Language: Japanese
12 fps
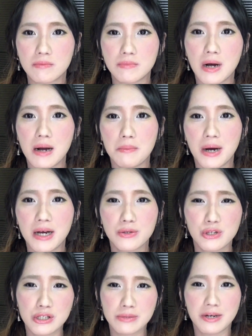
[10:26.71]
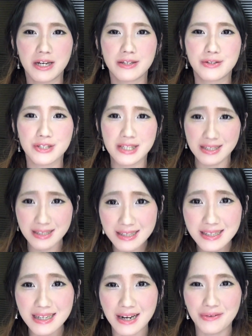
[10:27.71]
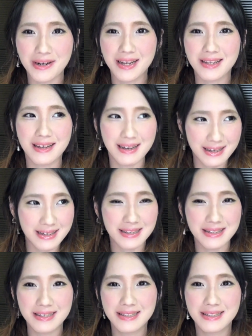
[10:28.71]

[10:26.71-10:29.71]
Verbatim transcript: まあ、毎年毎年変わらない